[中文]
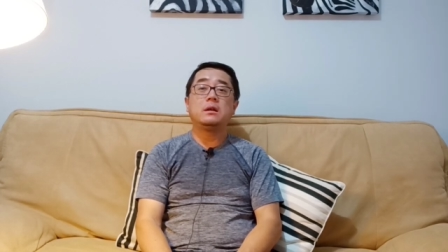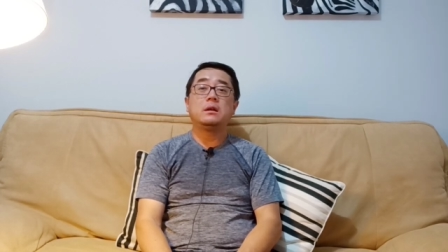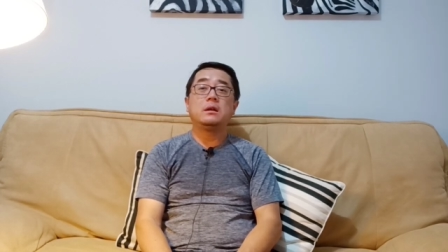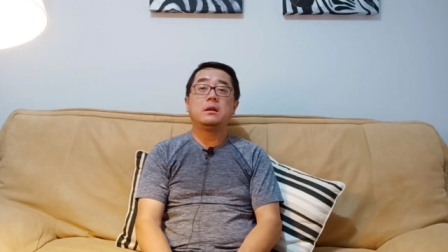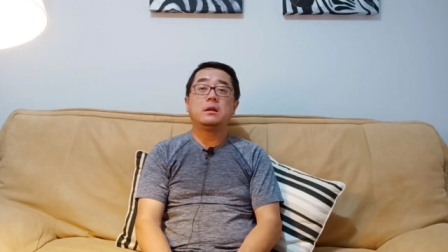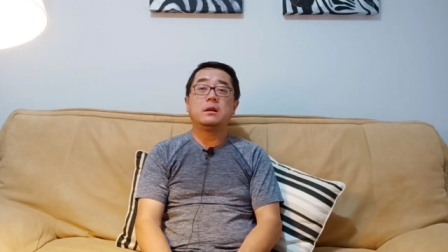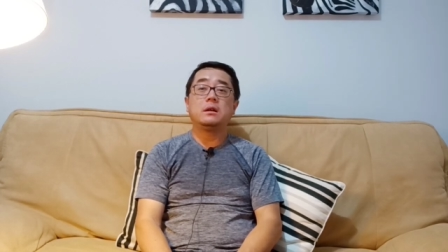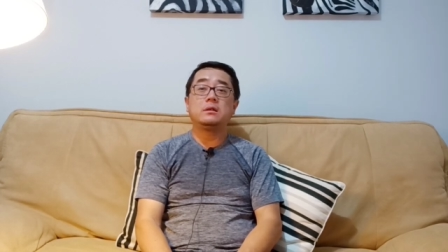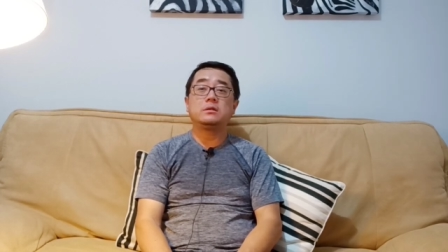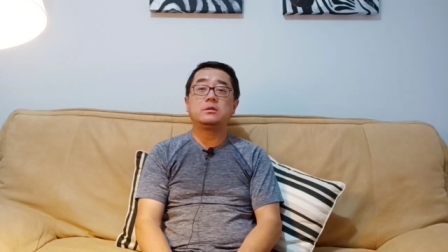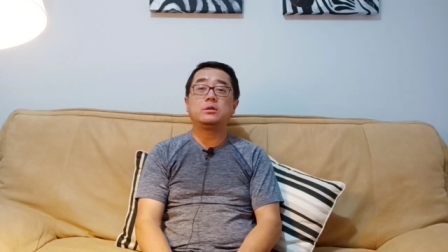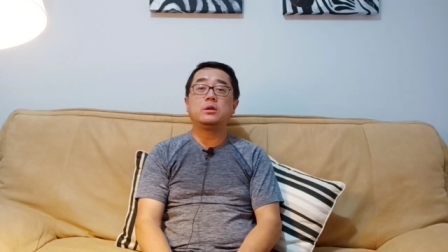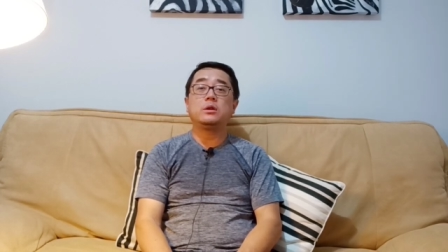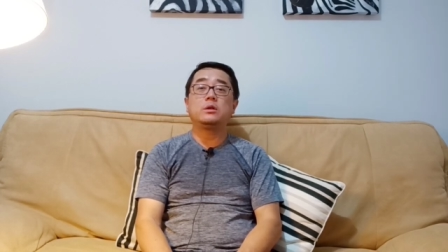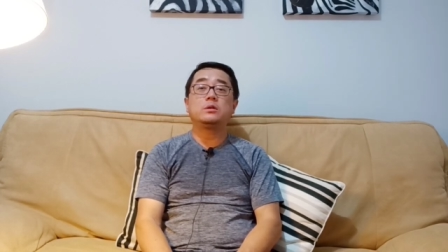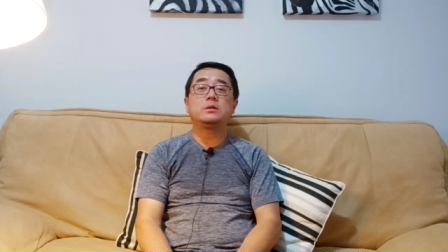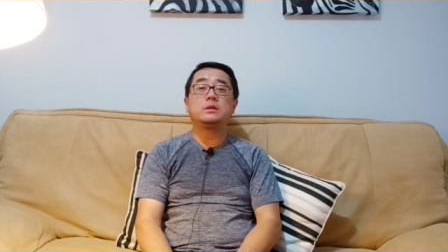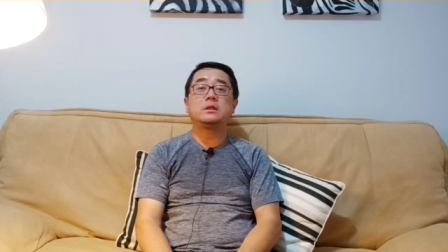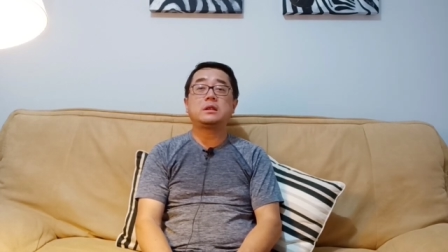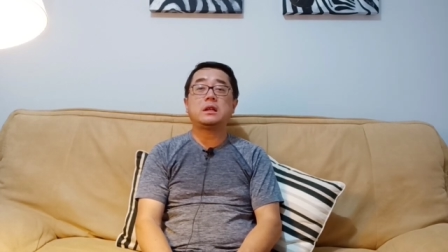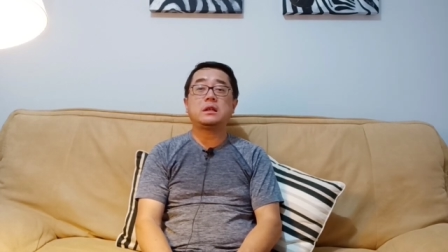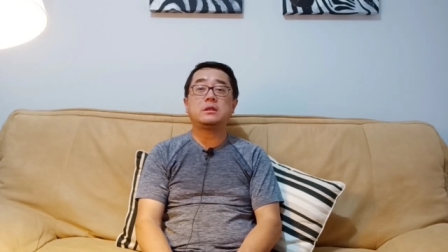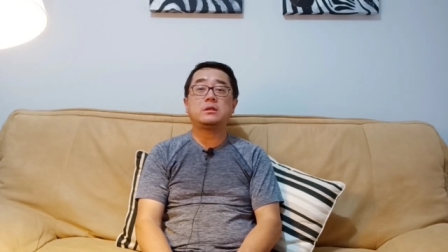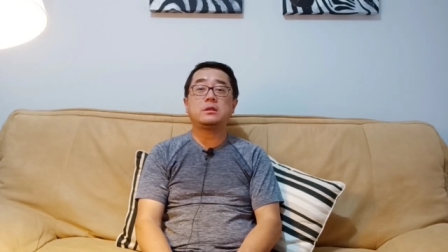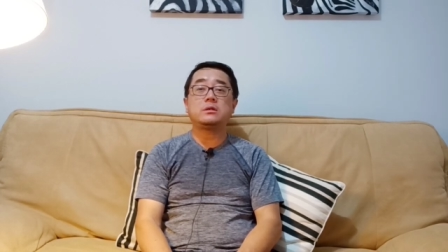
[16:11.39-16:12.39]
呃，最后的
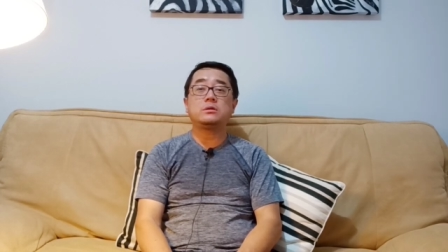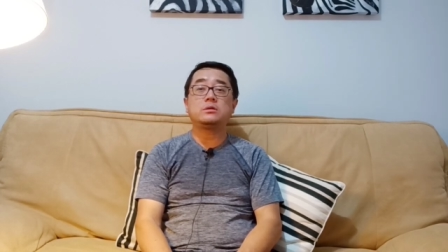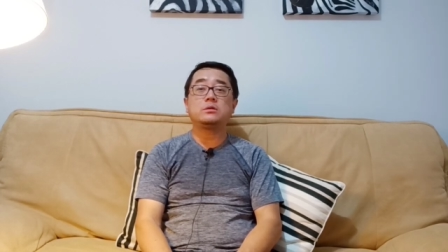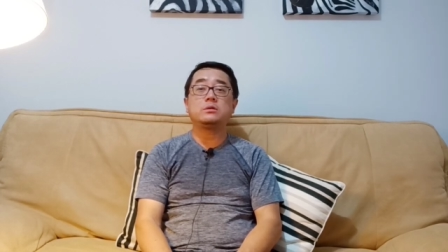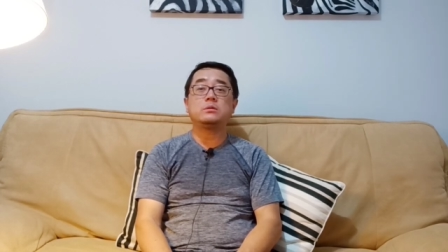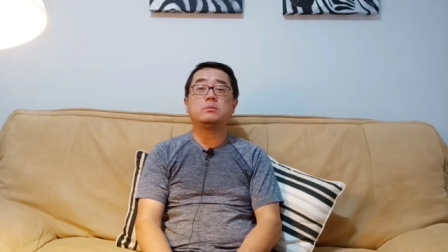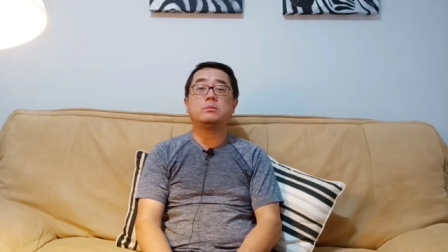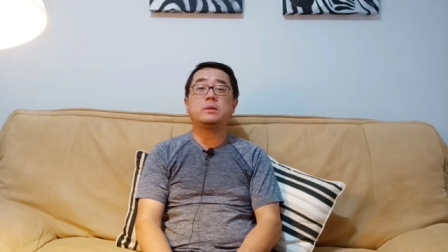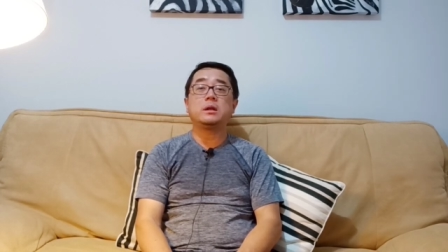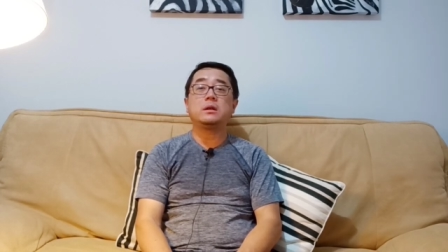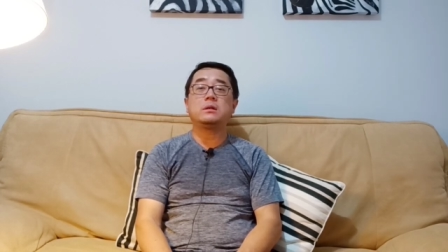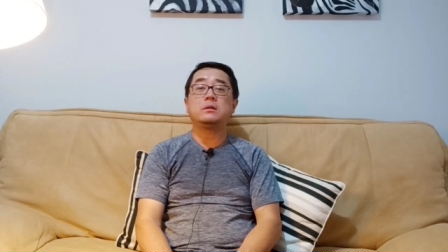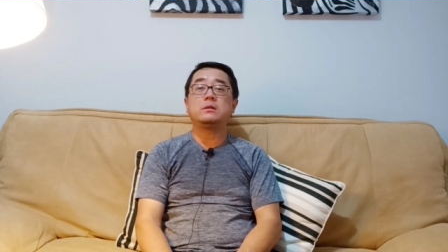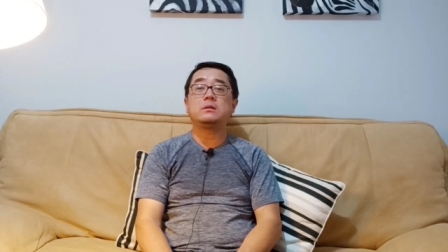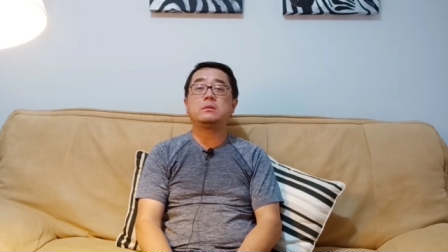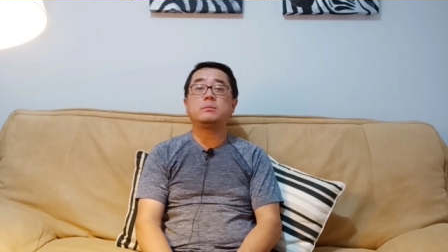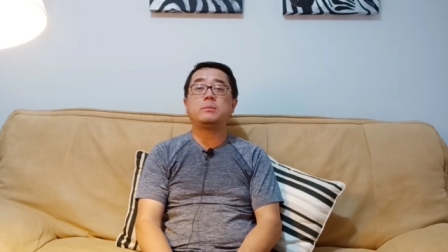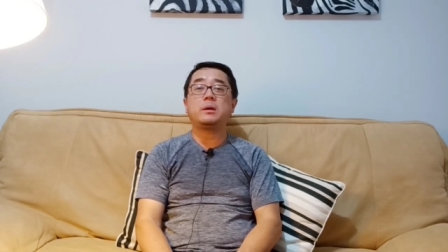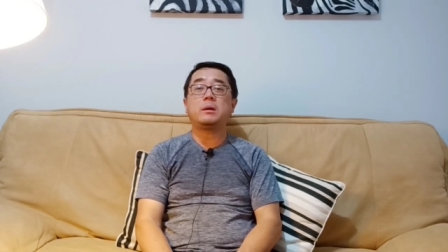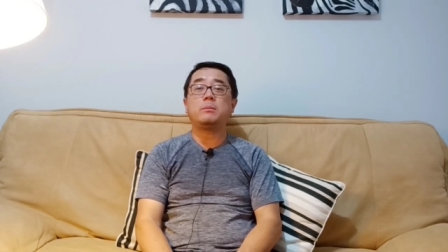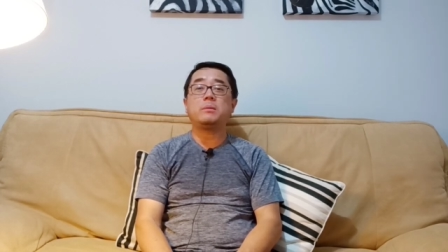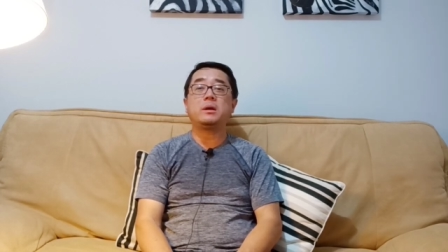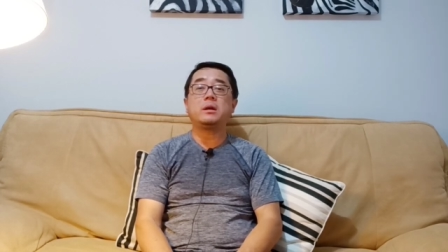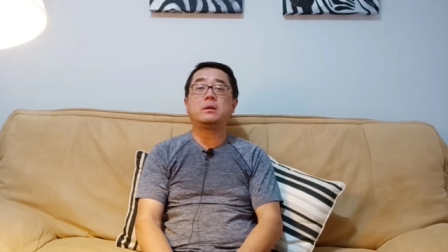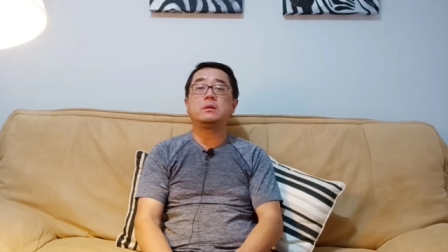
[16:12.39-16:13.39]
代价就是每个人
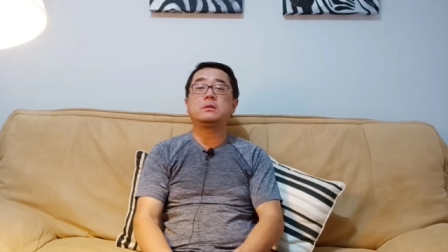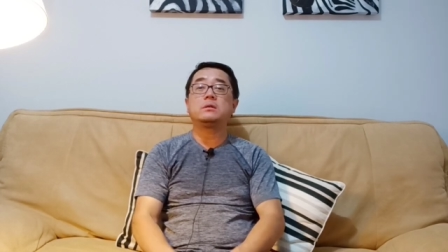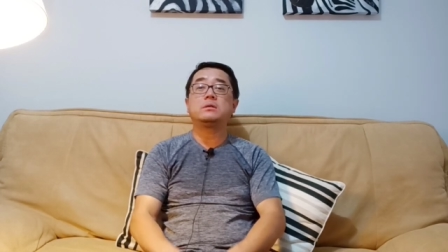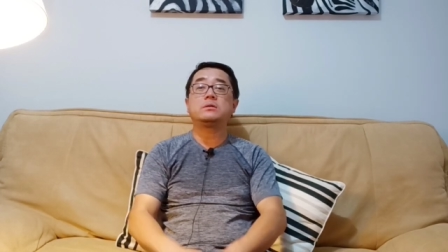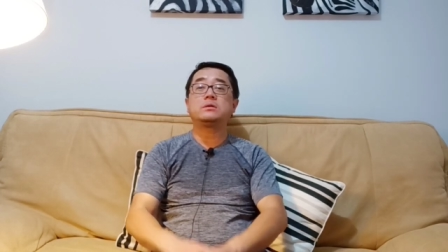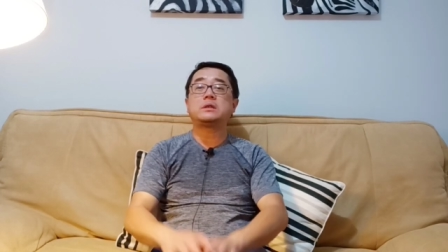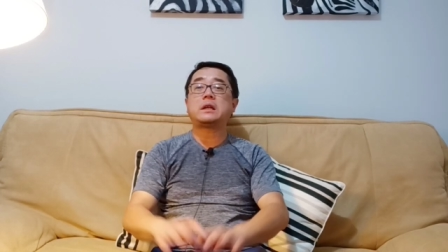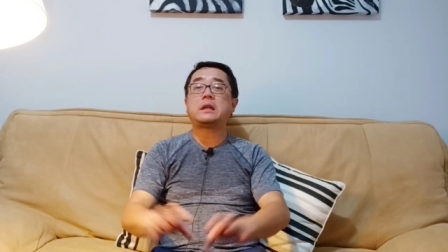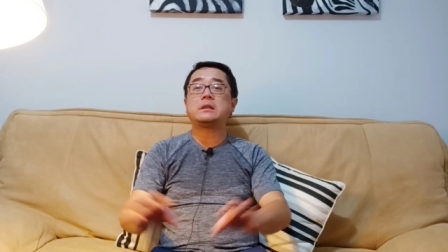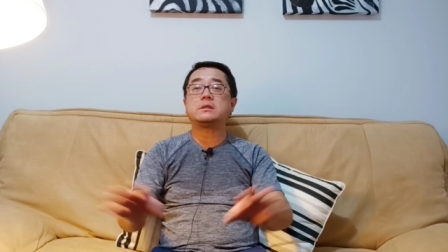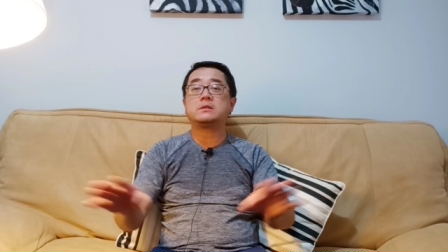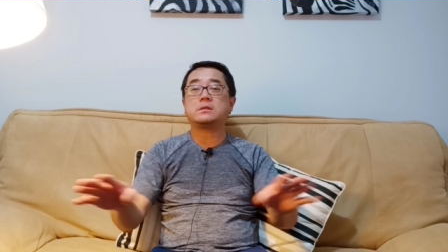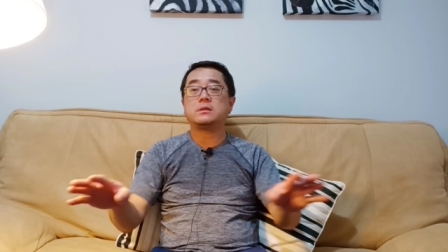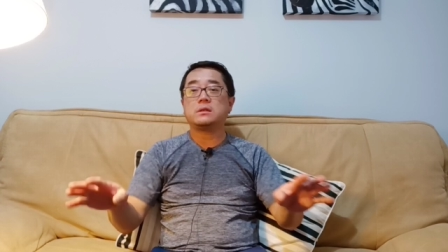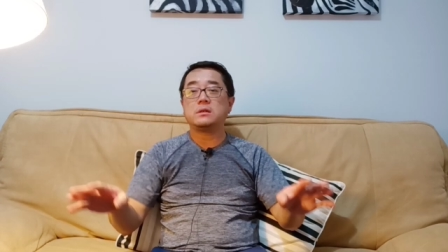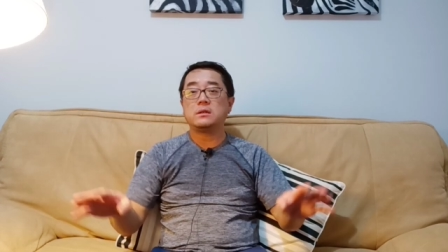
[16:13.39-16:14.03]
把每个人都杀死，